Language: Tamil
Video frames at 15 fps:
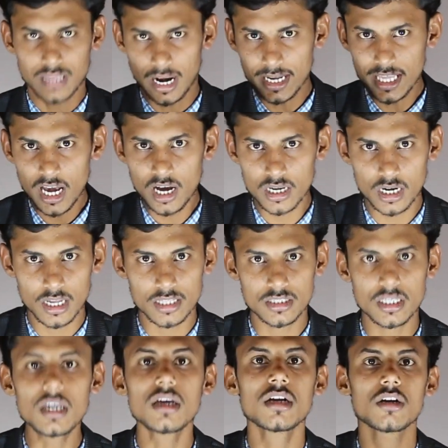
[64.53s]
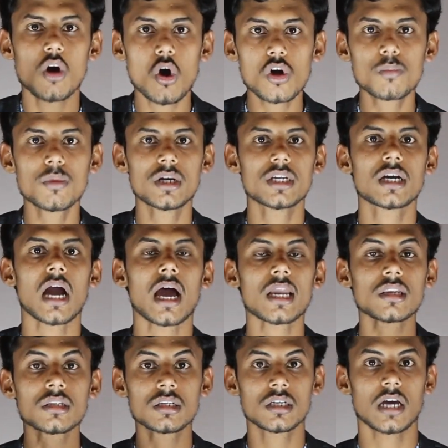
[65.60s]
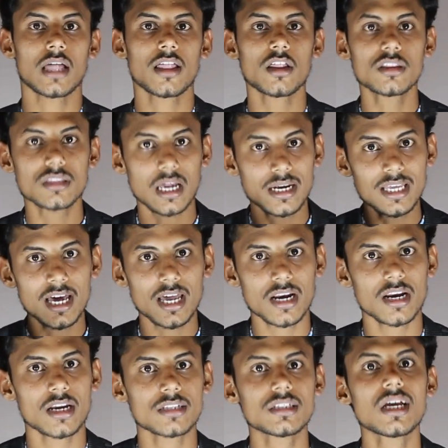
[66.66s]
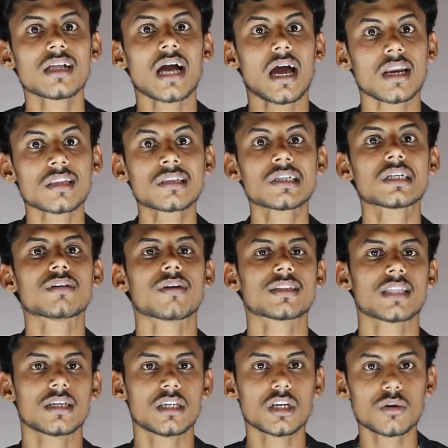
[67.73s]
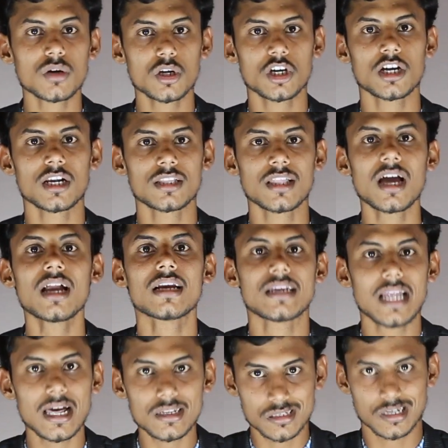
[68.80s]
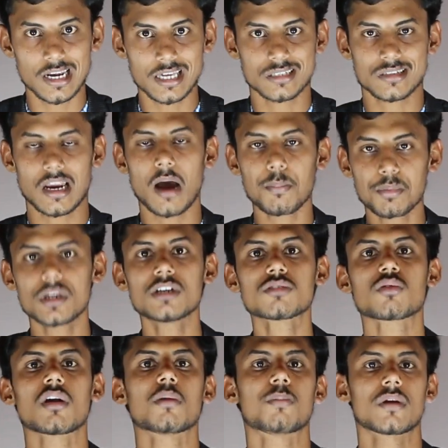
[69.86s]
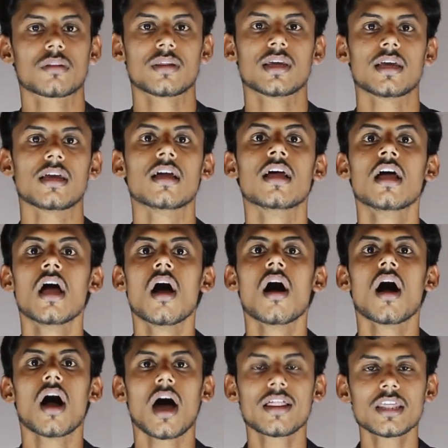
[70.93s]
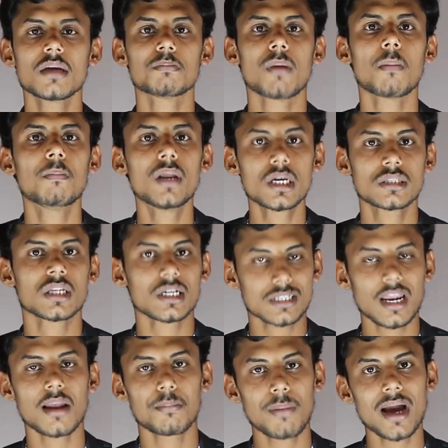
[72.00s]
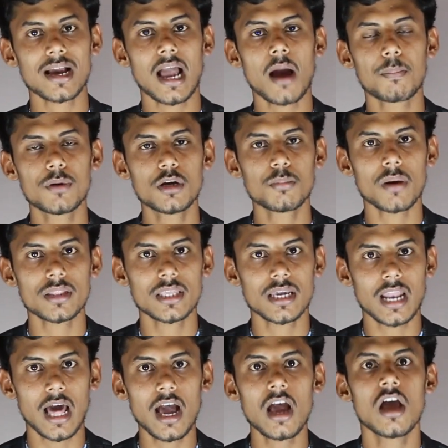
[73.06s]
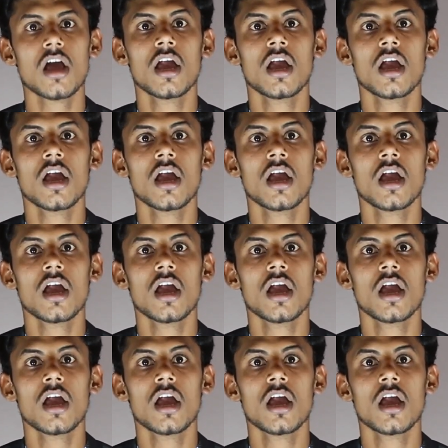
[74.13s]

தனியார்லேருந்து கவர்மெண்ட்டுக்கு அரசுக்கு அதாவது தனியார்லேருந்து அரசுக்கு வந்த நிறுவனங்கள் தான் நேஷ்னலைஸ்ட் அப்படின்னு சொல்லப்படுது அதே பப்ளிக் செக்டர் பேங்க் அப்படின்னு பார்த்தீங்கன்னா